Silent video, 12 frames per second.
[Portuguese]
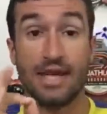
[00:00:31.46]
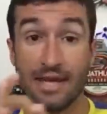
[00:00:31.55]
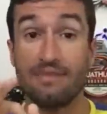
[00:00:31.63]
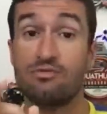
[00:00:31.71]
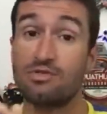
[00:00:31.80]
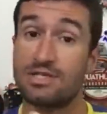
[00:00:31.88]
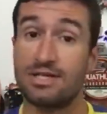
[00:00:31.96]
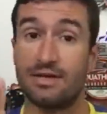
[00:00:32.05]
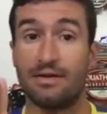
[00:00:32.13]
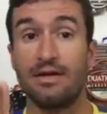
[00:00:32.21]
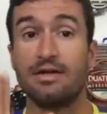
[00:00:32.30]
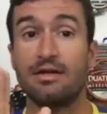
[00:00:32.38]
Quem é
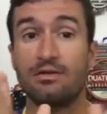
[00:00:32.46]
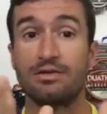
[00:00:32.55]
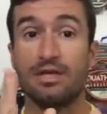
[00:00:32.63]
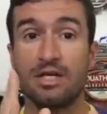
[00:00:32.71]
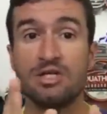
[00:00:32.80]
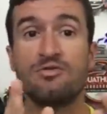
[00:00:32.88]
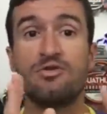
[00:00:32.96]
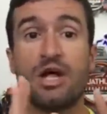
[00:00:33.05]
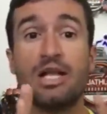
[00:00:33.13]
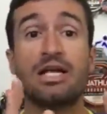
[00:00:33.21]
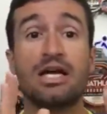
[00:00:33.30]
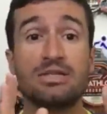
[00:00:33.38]
você? Então tem
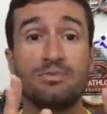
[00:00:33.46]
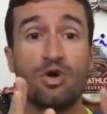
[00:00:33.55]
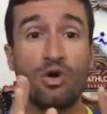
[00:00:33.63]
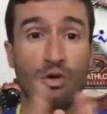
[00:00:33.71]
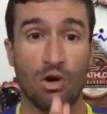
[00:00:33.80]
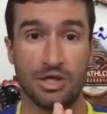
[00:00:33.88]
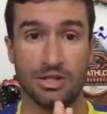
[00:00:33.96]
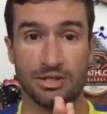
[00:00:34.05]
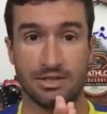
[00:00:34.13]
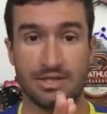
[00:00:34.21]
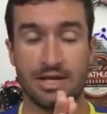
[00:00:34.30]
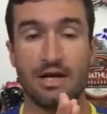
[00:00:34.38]
individualidade
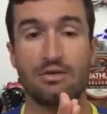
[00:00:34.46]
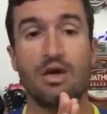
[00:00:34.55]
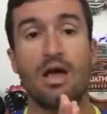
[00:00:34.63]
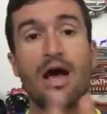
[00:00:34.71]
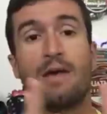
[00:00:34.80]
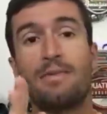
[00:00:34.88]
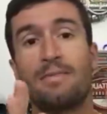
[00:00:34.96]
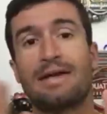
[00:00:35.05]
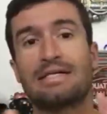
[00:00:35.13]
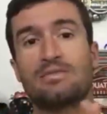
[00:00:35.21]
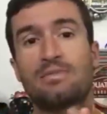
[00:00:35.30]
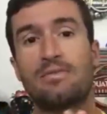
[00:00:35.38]
biológica, certo? A
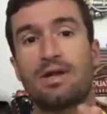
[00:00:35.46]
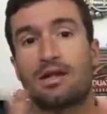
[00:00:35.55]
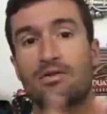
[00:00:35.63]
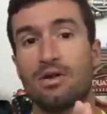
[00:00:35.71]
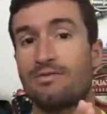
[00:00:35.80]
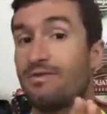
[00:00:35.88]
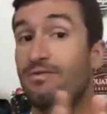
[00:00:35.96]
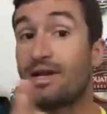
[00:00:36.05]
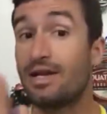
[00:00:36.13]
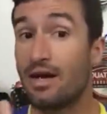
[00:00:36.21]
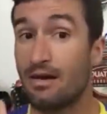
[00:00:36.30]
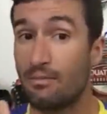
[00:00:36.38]
preparação para maratona vai
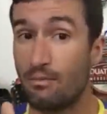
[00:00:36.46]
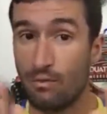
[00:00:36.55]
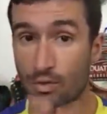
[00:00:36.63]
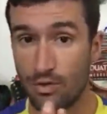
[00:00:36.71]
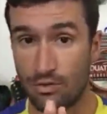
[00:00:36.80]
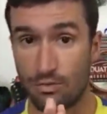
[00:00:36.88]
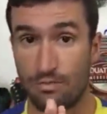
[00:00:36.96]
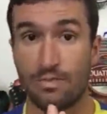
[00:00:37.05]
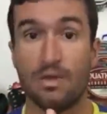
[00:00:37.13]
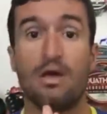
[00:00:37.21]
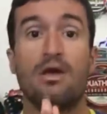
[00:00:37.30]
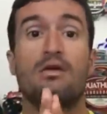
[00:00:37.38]
variar muito
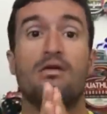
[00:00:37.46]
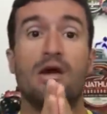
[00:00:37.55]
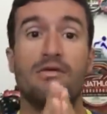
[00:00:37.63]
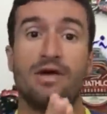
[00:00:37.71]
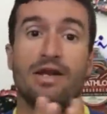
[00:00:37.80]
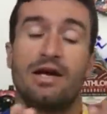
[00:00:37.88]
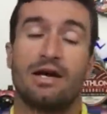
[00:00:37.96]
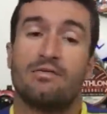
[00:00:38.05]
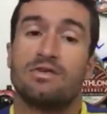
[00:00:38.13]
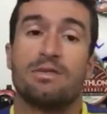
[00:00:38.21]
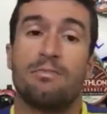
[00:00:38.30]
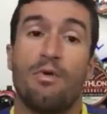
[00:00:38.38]
vai variar,
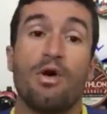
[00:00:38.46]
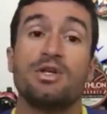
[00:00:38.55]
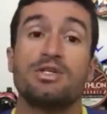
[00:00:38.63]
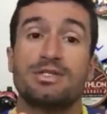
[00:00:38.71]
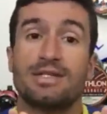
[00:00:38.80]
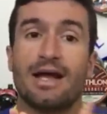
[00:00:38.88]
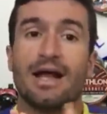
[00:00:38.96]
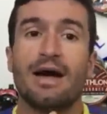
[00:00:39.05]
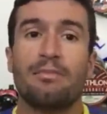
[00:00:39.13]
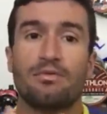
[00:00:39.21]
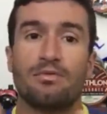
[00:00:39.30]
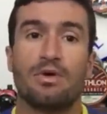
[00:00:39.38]
você pode estar
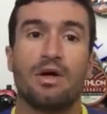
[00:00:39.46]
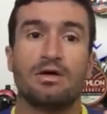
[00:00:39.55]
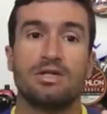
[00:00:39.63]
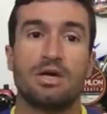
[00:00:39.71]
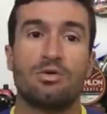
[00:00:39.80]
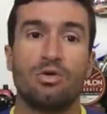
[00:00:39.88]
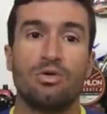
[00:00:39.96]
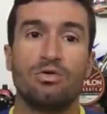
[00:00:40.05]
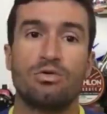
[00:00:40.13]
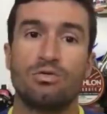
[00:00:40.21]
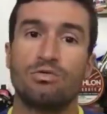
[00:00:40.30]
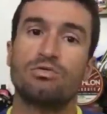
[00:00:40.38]
apto de
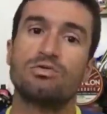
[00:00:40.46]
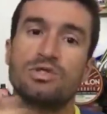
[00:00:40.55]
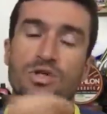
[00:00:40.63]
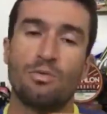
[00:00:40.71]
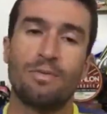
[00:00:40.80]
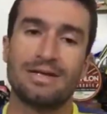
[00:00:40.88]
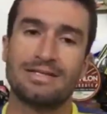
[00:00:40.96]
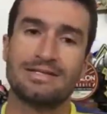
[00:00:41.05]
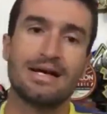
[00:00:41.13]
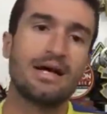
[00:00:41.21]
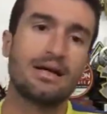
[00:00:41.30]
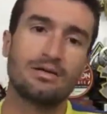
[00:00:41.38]
acordo com o seu
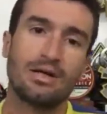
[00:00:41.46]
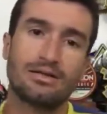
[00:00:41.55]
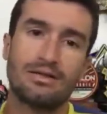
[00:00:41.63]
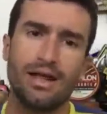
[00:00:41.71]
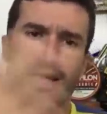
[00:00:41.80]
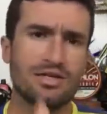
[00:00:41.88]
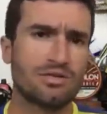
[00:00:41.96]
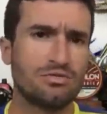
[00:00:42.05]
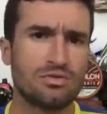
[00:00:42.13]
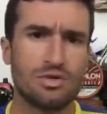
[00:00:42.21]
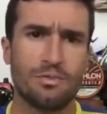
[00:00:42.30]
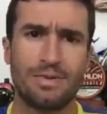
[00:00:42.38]
passado
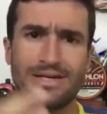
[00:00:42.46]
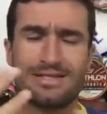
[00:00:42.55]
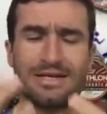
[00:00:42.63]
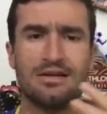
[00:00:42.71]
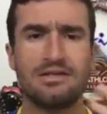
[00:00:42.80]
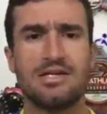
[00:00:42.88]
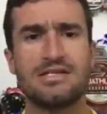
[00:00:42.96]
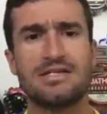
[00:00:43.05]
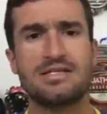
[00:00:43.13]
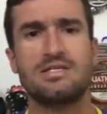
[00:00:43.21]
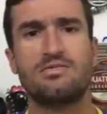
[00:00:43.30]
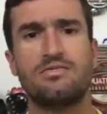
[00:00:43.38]
atlético, o seu passado de
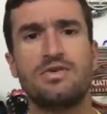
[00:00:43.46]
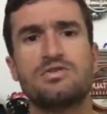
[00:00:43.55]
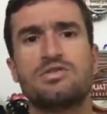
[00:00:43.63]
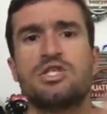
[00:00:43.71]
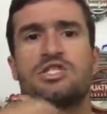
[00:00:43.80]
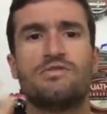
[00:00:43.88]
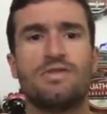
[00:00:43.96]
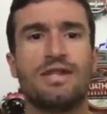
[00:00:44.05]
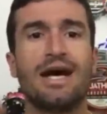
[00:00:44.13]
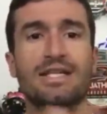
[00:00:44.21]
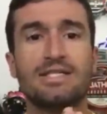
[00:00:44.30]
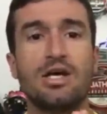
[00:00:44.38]
exercício físico, de
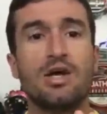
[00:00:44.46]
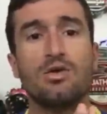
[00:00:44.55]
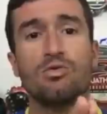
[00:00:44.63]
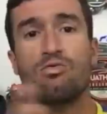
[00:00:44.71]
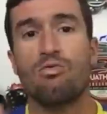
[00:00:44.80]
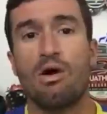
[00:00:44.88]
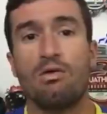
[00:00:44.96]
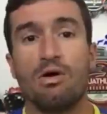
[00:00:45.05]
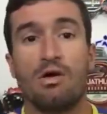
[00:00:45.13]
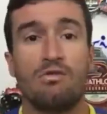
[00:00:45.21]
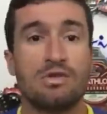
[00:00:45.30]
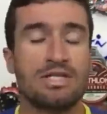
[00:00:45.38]
atividade, no
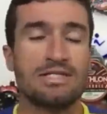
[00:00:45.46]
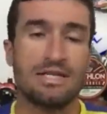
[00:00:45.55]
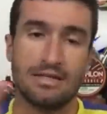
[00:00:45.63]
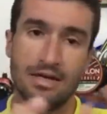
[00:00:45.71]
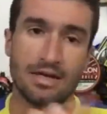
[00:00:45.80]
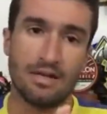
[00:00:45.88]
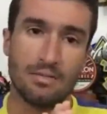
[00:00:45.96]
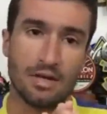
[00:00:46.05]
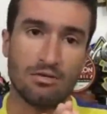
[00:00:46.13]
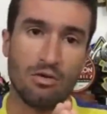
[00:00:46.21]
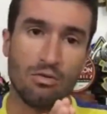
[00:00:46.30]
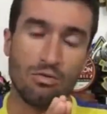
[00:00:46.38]
qual você sem
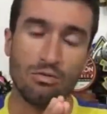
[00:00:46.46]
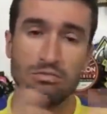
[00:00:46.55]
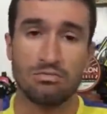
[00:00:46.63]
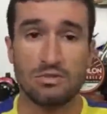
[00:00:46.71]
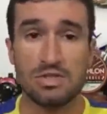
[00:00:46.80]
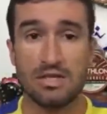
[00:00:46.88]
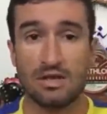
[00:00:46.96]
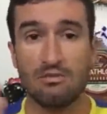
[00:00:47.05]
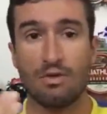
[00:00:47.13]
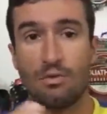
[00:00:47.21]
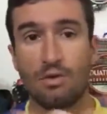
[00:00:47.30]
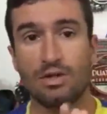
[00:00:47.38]
treinamento algum, você
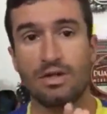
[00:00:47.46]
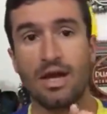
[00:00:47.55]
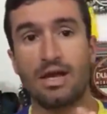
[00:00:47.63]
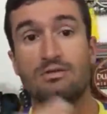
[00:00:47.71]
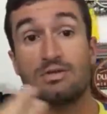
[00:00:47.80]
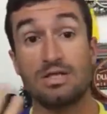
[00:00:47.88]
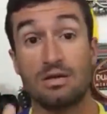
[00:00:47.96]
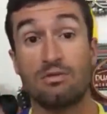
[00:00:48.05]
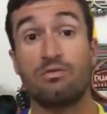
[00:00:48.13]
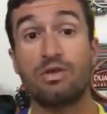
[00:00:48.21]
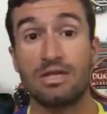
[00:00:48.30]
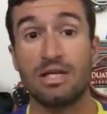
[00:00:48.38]
tendo uma boa técnica, você tendo
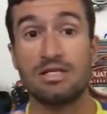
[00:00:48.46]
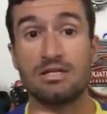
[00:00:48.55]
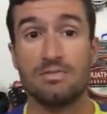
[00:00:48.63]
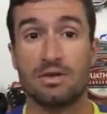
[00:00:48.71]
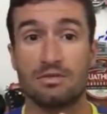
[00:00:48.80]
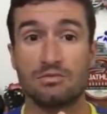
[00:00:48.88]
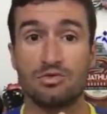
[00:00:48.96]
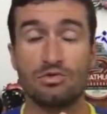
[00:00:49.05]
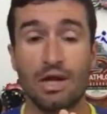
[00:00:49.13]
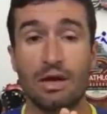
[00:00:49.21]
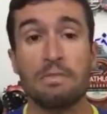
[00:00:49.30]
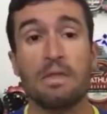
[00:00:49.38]
um fortalecimento
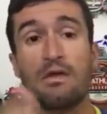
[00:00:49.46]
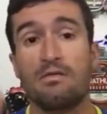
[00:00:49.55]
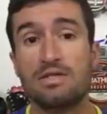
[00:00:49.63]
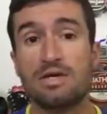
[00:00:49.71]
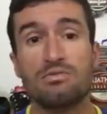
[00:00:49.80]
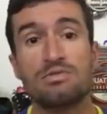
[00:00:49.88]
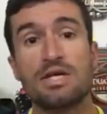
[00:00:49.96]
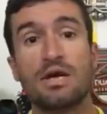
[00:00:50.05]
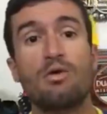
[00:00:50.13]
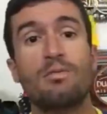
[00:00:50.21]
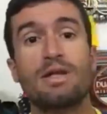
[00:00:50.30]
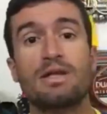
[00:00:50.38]
muscular, você
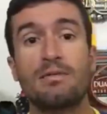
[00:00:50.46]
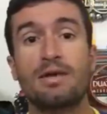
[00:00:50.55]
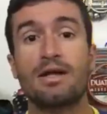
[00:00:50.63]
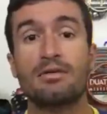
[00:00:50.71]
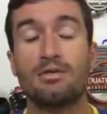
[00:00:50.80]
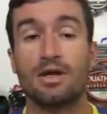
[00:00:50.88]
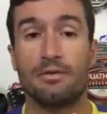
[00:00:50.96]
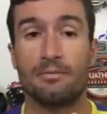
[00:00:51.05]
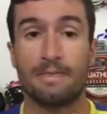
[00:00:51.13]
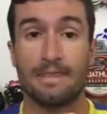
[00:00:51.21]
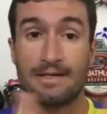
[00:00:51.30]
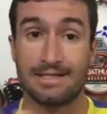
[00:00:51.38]
consegue completar a maratona,
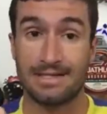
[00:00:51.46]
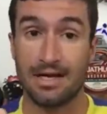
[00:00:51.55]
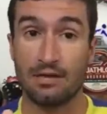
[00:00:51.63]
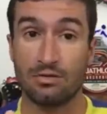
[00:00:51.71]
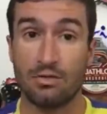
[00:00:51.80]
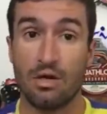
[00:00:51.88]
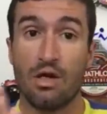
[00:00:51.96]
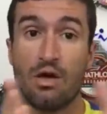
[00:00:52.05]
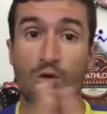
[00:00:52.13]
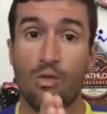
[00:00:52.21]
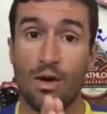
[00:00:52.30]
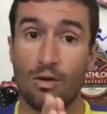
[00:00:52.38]
certo?
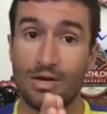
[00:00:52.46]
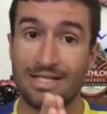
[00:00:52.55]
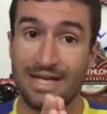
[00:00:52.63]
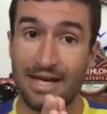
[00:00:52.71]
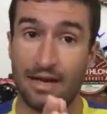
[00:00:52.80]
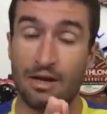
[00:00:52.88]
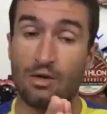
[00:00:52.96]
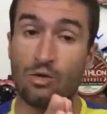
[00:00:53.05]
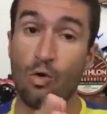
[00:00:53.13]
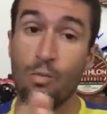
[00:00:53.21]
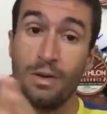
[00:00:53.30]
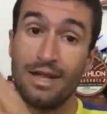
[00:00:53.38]
Uma coisa é
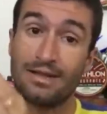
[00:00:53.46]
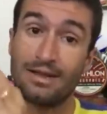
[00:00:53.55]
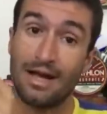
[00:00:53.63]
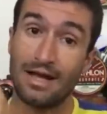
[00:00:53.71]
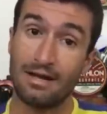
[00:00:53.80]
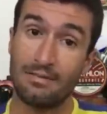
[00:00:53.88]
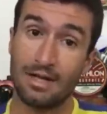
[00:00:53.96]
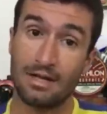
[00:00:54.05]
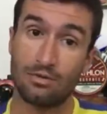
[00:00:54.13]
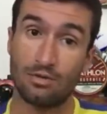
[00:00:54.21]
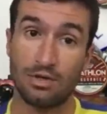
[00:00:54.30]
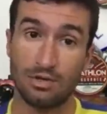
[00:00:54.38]
completar a
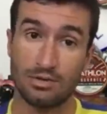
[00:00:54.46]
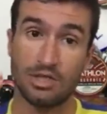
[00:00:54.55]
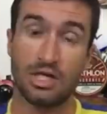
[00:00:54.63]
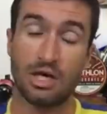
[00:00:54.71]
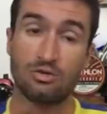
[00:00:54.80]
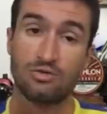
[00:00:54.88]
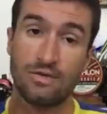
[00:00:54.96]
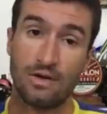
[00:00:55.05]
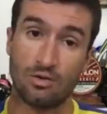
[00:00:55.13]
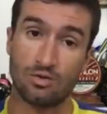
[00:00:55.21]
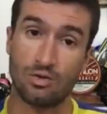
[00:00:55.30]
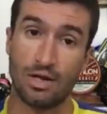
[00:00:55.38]
maratona, chegar ao
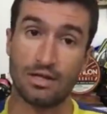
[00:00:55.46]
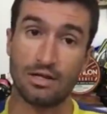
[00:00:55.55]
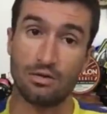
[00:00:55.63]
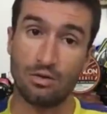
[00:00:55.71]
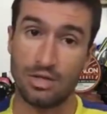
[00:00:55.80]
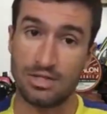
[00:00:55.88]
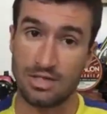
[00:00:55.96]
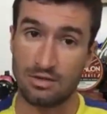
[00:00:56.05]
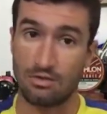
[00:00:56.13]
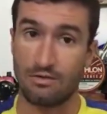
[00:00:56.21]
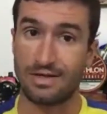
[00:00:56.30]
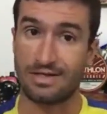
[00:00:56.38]
final dos 42,
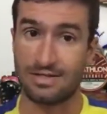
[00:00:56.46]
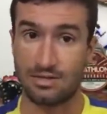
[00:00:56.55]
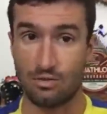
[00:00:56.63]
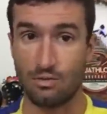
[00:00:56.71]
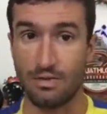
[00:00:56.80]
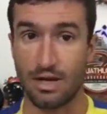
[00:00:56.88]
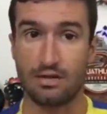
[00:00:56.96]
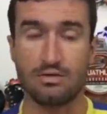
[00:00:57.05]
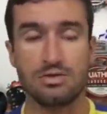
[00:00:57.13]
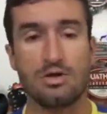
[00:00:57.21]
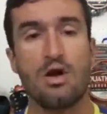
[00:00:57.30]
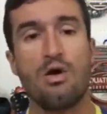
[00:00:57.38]
195
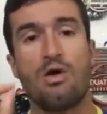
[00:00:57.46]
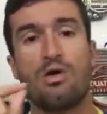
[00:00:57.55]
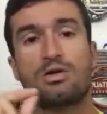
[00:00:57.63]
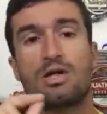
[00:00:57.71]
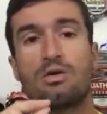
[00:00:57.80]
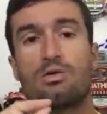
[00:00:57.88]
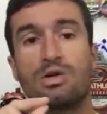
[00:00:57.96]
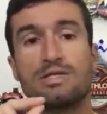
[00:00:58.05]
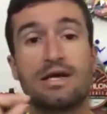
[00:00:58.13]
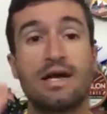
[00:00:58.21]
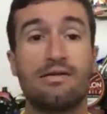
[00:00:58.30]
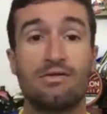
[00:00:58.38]
metros. Outra
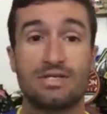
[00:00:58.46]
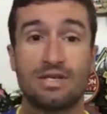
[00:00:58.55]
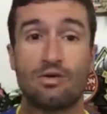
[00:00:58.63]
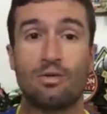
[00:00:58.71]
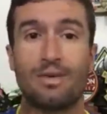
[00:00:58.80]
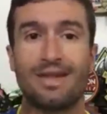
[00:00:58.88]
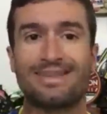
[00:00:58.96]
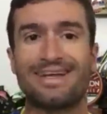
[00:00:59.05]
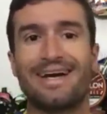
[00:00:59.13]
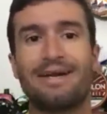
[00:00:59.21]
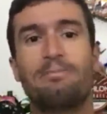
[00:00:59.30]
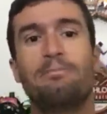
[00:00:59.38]
coisa é você
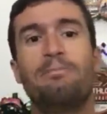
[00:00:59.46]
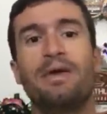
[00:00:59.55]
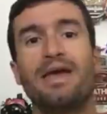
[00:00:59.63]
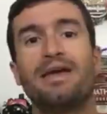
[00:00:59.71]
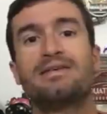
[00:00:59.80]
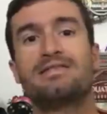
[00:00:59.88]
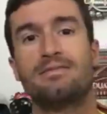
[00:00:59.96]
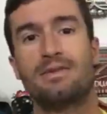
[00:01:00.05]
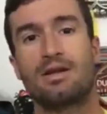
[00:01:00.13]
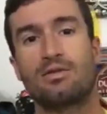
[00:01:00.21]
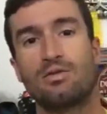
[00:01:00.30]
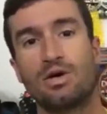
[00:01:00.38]
completar bem essa
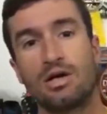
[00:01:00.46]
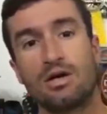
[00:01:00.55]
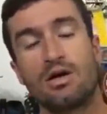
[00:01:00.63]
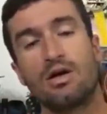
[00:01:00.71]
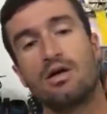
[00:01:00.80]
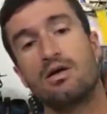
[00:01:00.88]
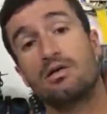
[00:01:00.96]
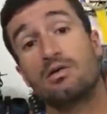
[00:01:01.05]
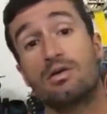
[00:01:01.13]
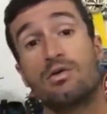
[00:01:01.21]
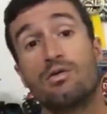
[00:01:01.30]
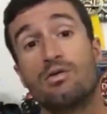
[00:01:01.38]
maratona.
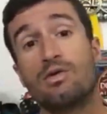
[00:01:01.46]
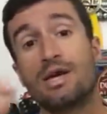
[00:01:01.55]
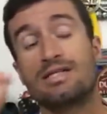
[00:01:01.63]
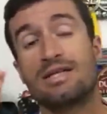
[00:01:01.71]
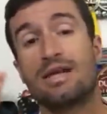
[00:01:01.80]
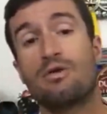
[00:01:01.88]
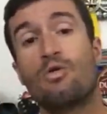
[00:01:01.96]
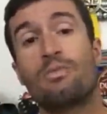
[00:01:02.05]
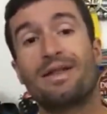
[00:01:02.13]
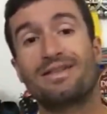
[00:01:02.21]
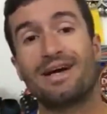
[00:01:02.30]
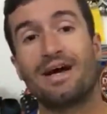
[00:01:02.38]
O que, que seria
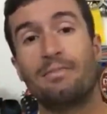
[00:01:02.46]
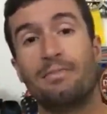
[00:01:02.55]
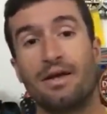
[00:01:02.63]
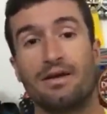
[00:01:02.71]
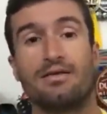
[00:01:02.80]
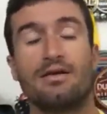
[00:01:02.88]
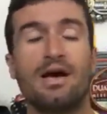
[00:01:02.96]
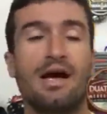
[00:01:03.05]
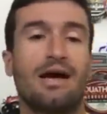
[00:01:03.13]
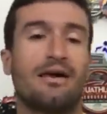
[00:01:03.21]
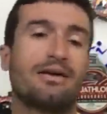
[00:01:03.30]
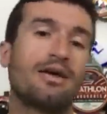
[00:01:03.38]
completar bem?
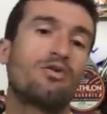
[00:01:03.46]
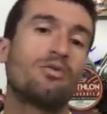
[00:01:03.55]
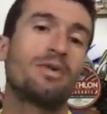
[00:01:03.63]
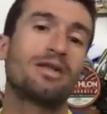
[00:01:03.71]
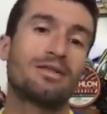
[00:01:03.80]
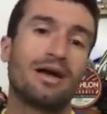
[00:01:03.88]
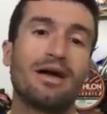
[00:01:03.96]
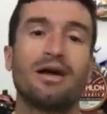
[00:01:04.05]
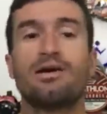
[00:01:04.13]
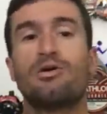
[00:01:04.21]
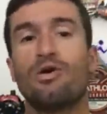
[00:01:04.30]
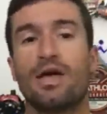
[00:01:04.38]
Ah, quero completar